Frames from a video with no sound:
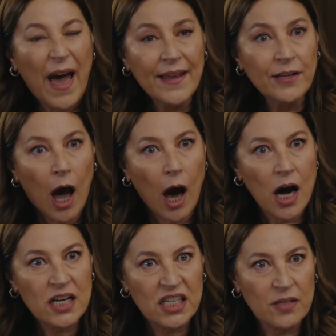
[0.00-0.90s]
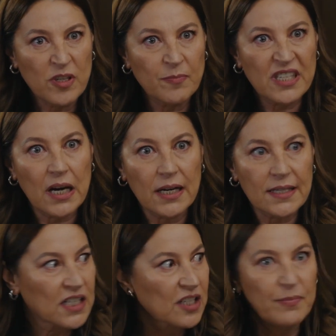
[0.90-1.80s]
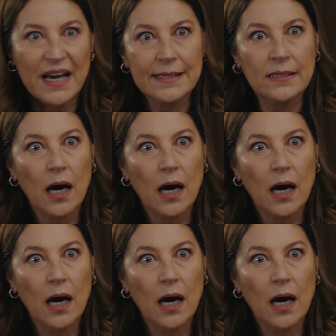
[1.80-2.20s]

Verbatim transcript: Ben hakimim Tarık, ben